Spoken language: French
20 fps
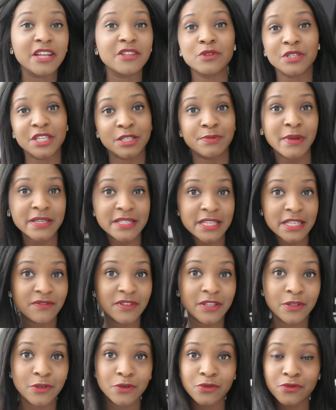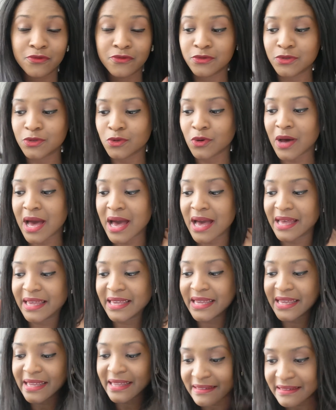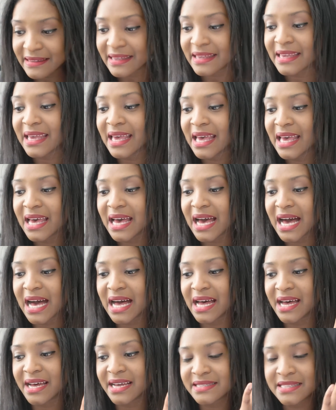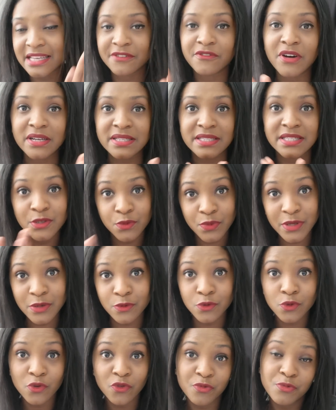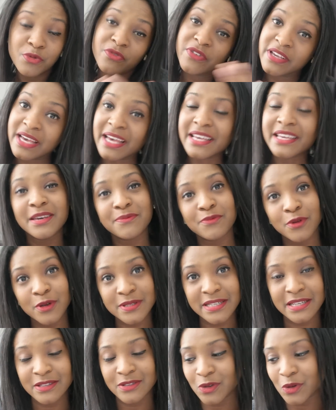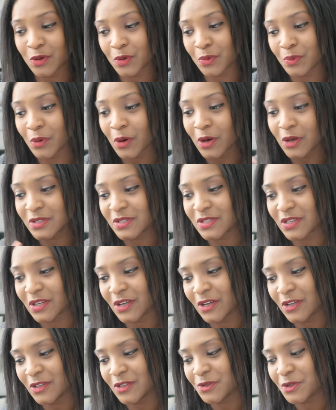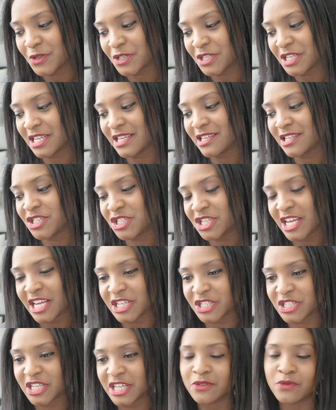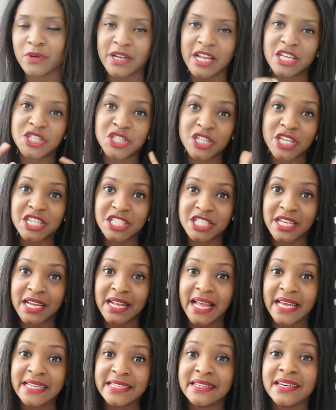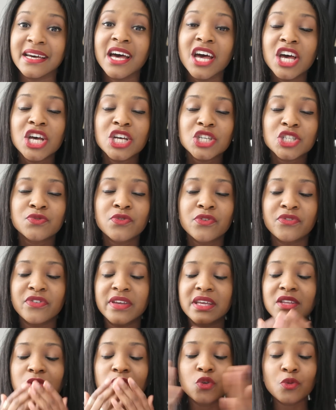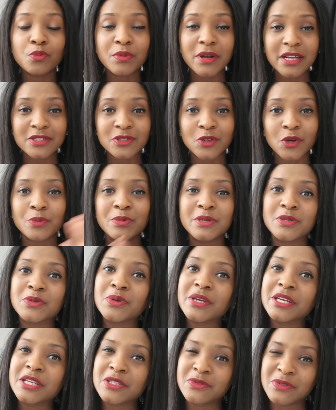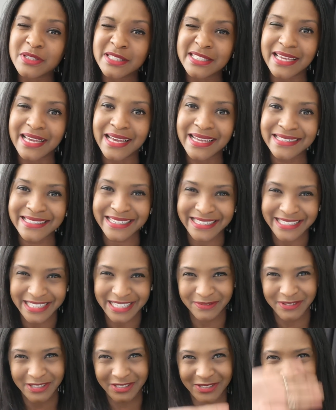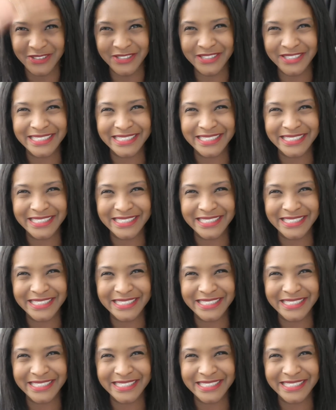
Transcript: là. Donc j'espère que cette vidéo vous aura aidé à savoir si oui ou non vous pouvez craquer pour cette euh, brosse euh, de chez GHD, donc la GHD Glide. Je vous fais tout plein de gros bisous et je vous dis à très très bientôt.